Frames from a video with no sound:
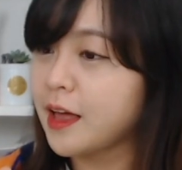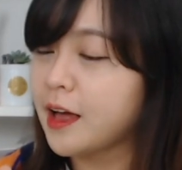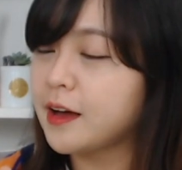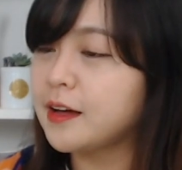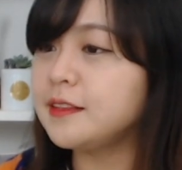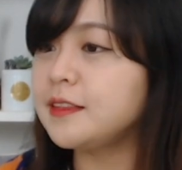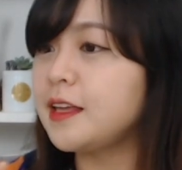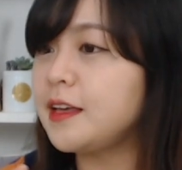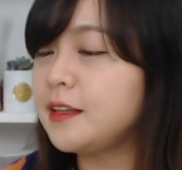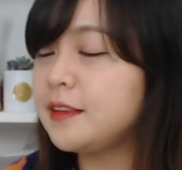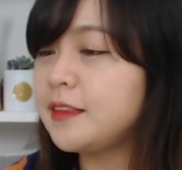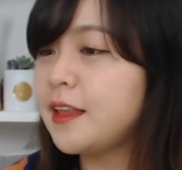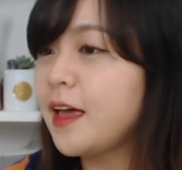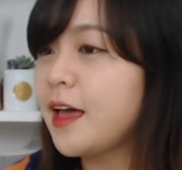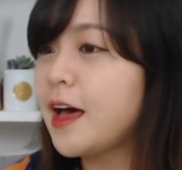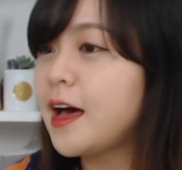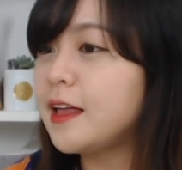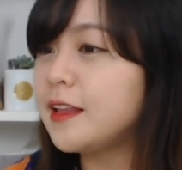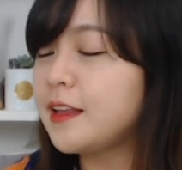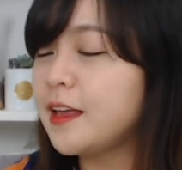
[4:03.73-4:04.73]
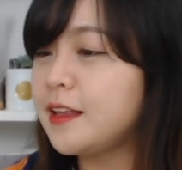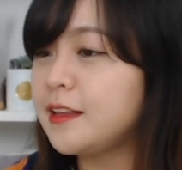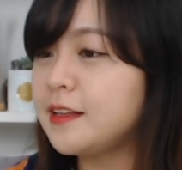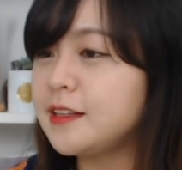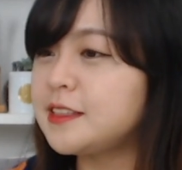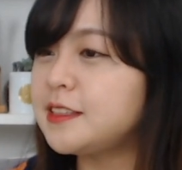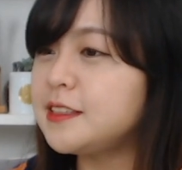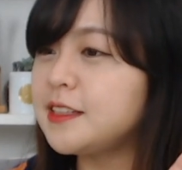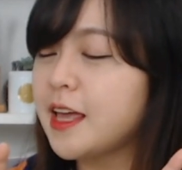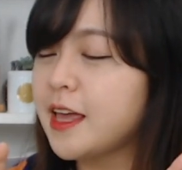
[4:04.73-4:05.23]
근데 이때 한 해는
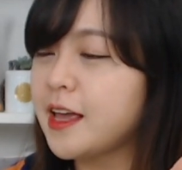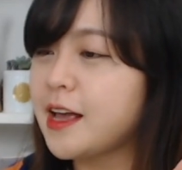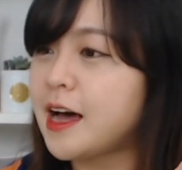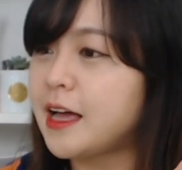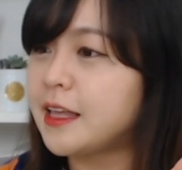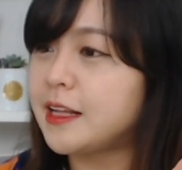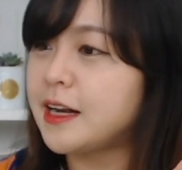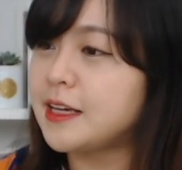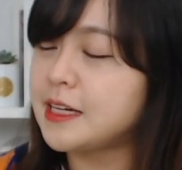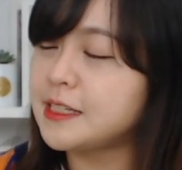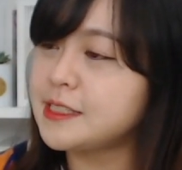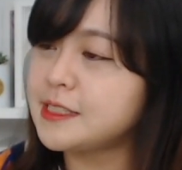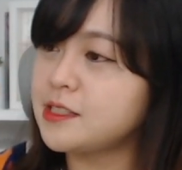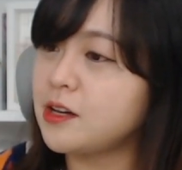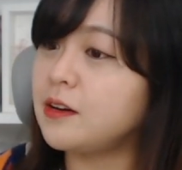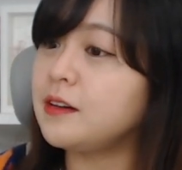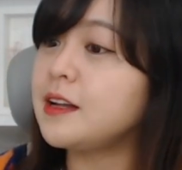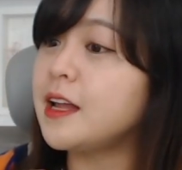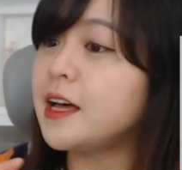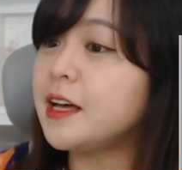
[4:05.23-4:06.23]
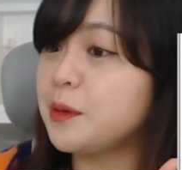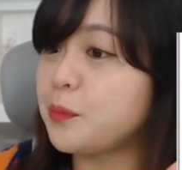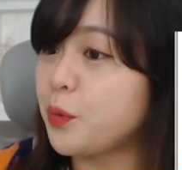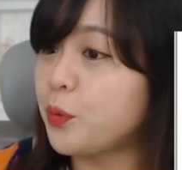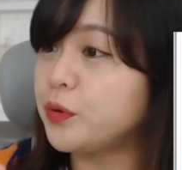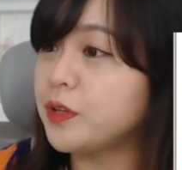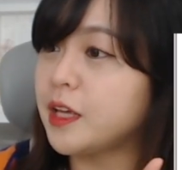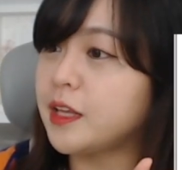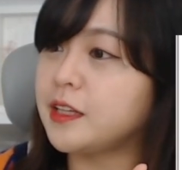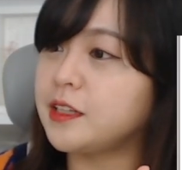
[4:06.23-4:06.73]
그 해가 아니라 사실 설날을
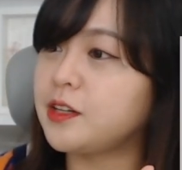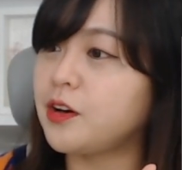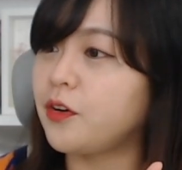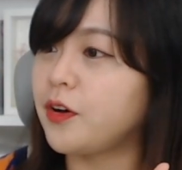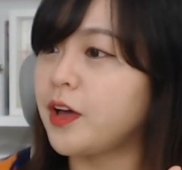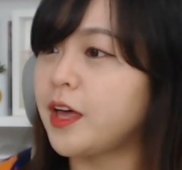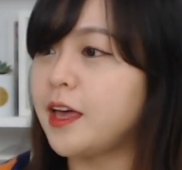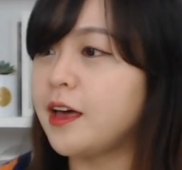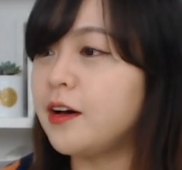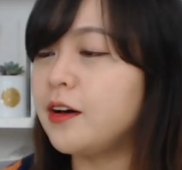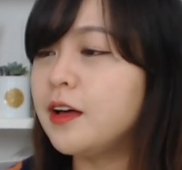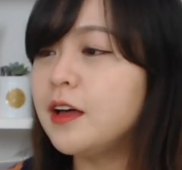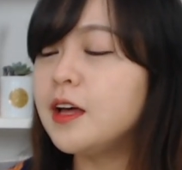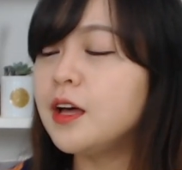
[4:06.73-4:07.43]
보내는 거예요.